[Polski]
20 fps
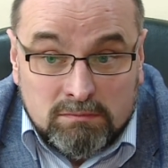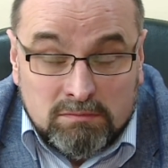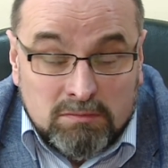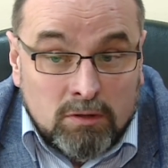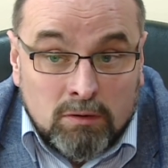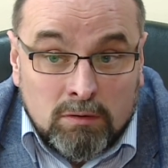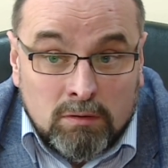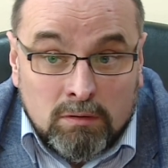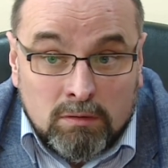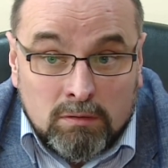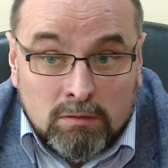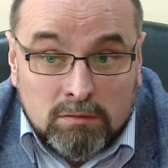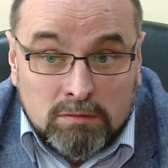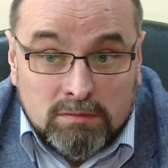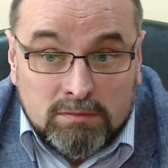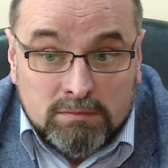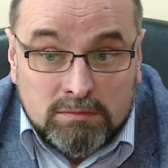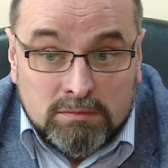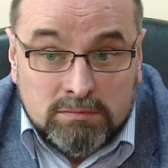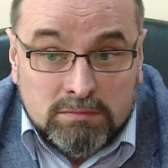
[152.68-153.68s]
o,
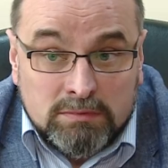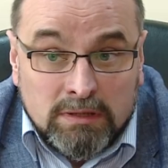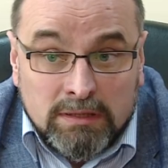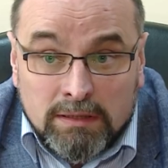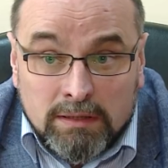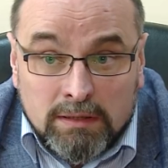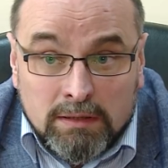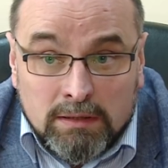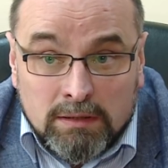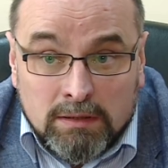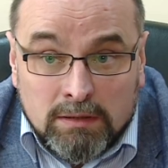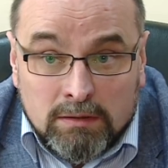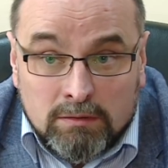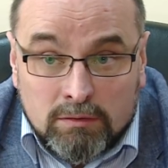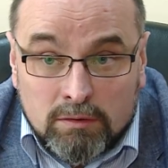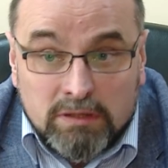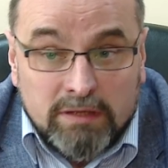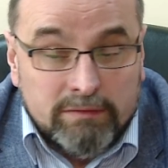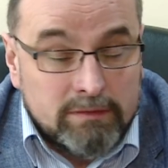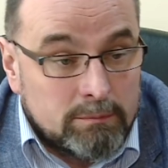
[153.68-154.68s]
o
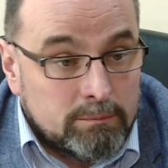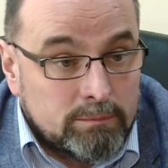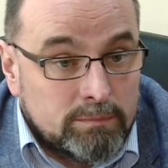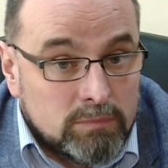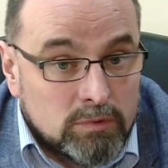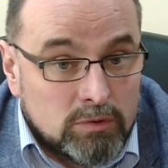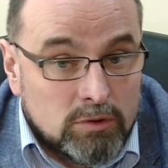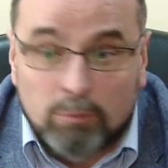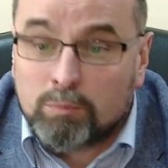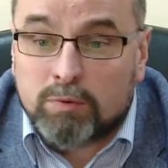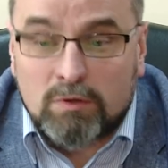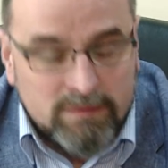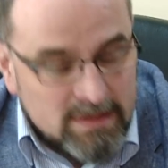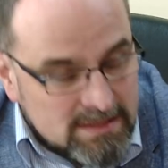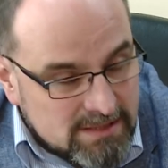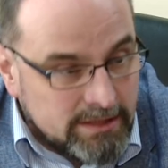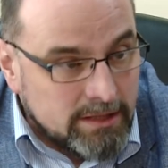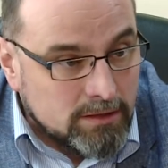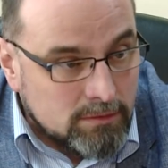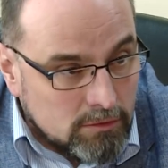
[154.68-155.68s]
no nie wiem,
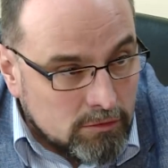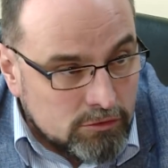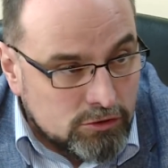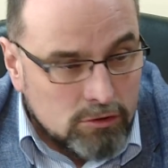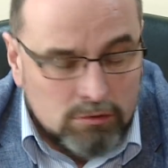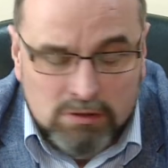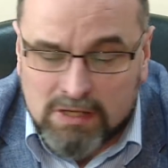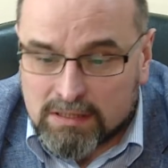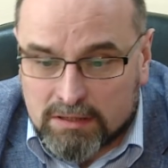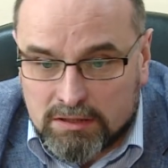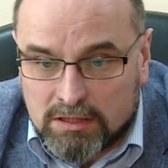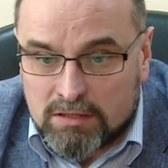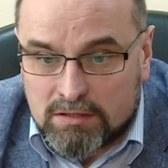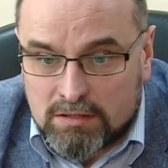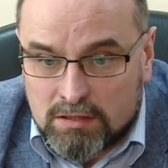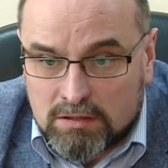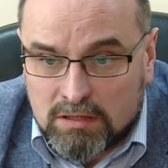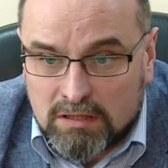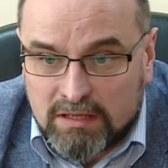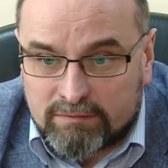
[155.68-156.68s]
doprowadzenia kogoś do
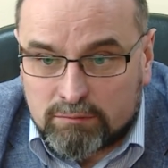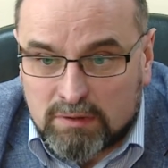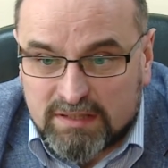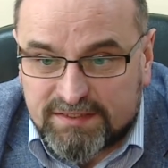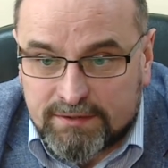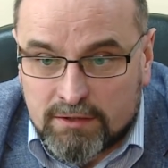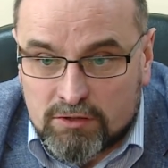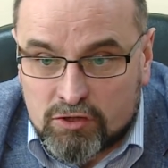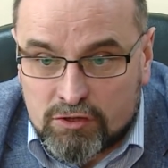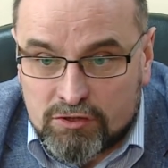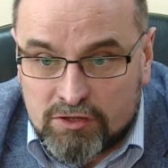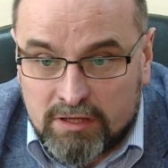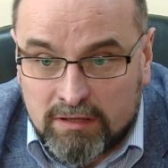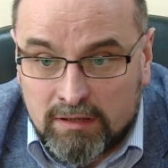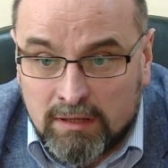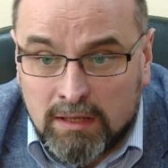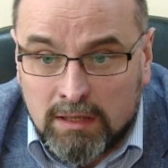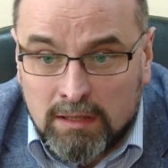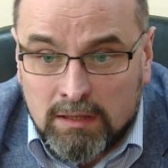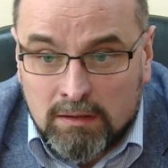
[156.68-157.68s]
targnięcia się na własne życie,
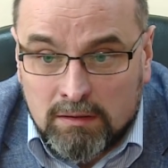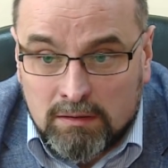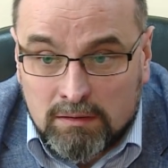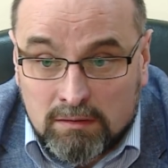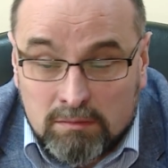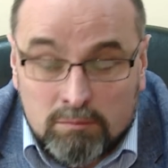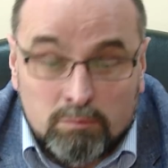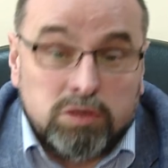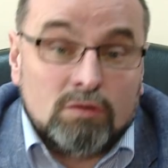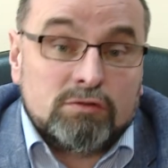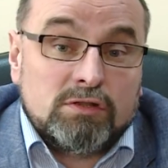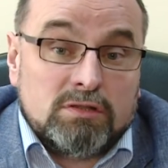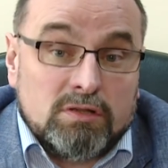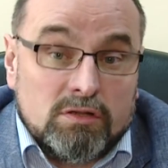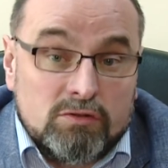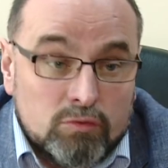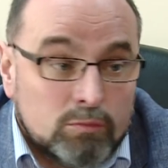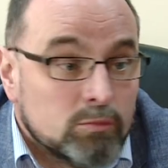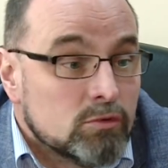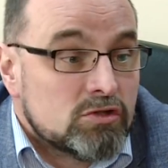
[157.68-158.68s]
e, bądź
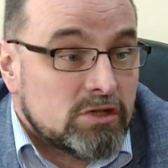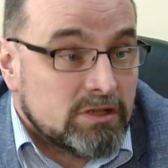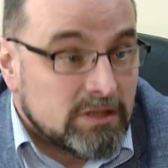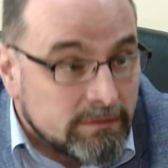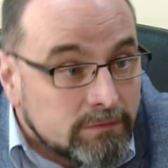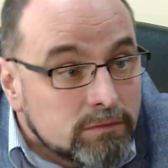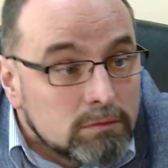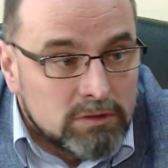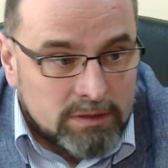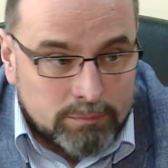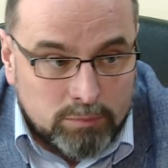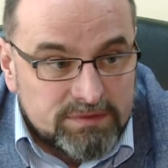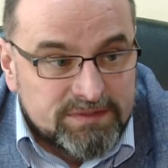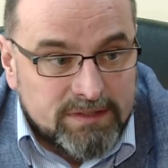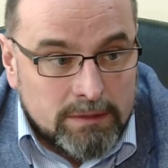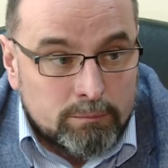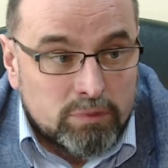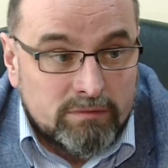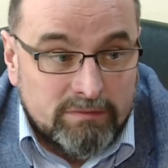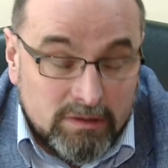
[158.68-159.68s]
też umorzenia w ogóle
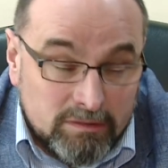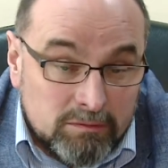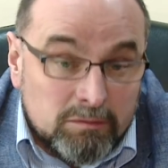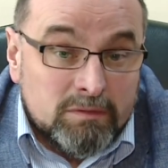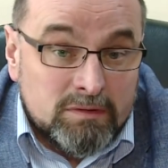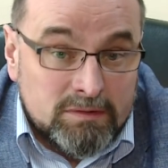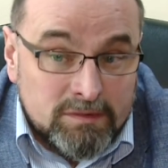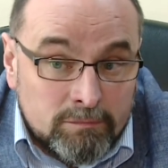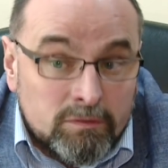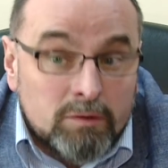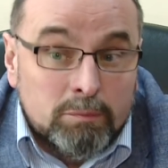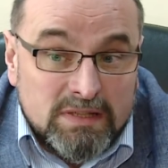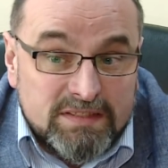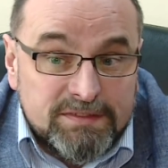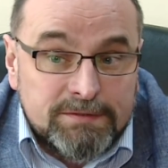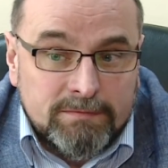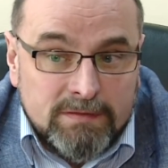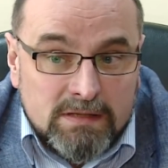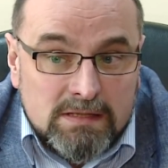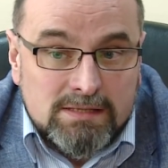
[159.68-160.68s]
postępowania wobec
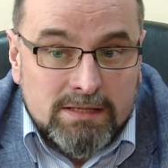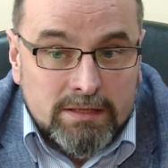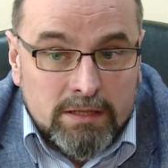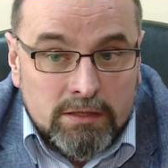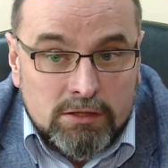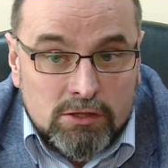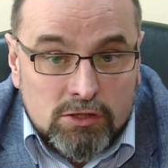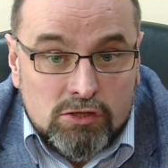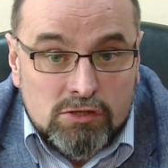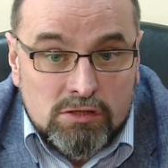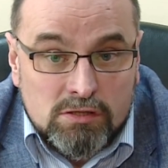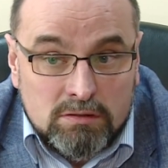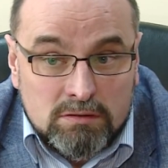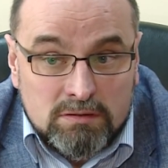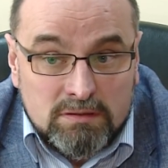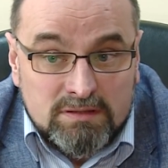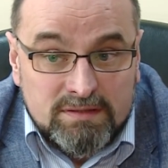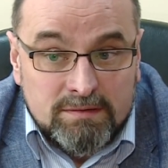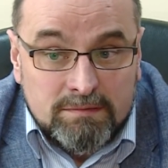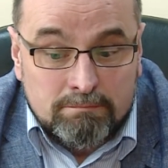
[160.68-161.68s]
stwierdzenia, iż e,
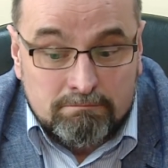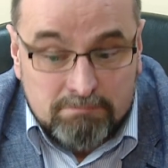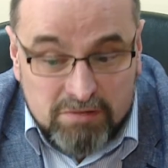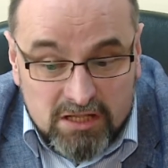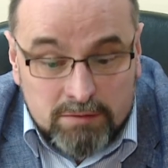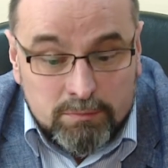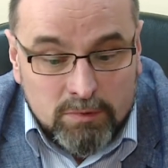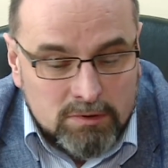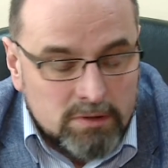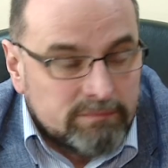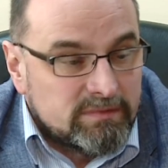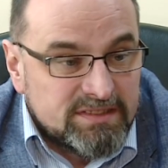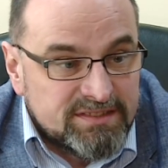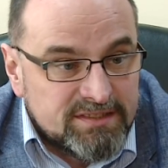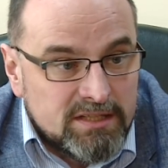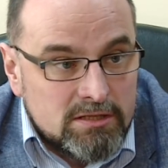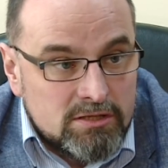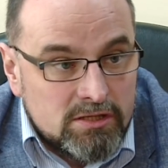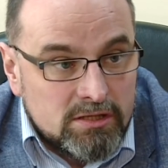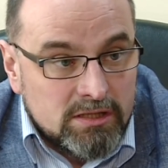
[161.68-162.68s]
przedmiotowe
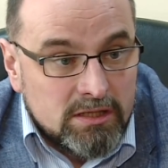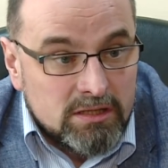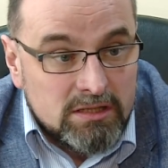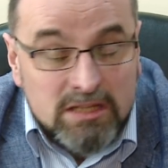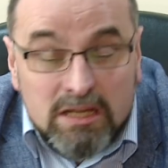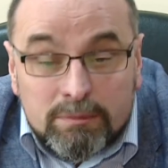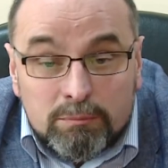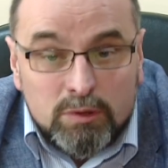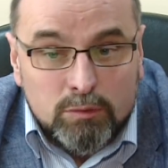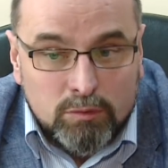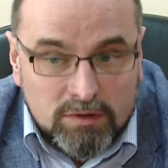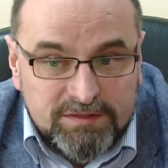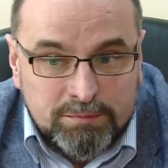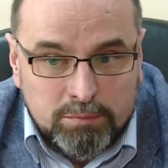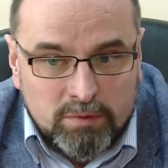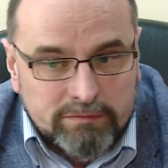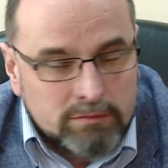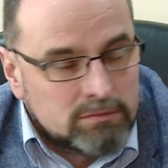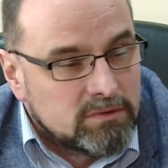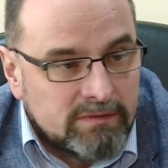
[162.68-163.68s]
zdarzenie nie było
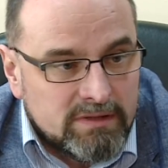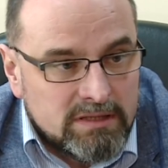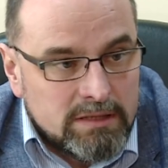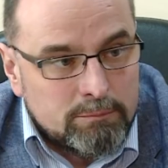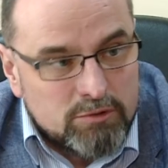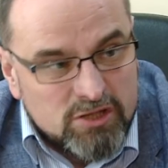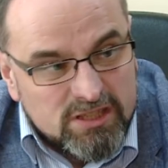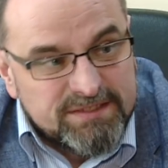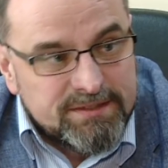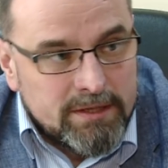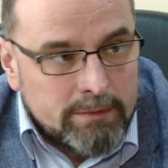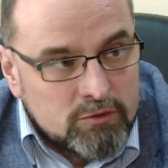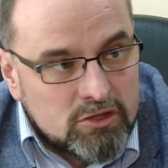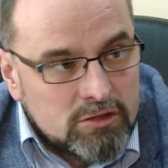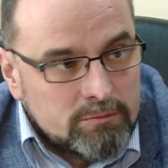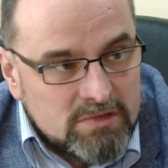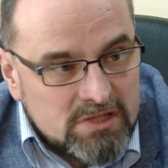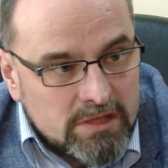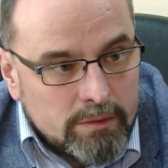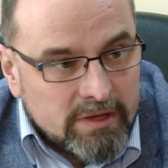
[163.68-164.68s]
spowodowane
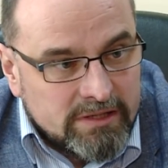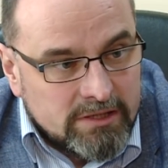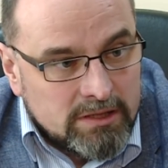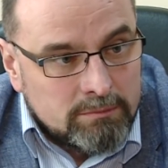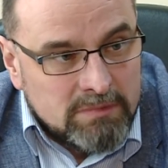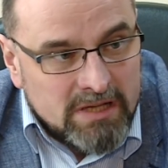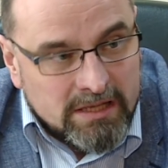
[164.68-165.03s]
przestępczym działaniem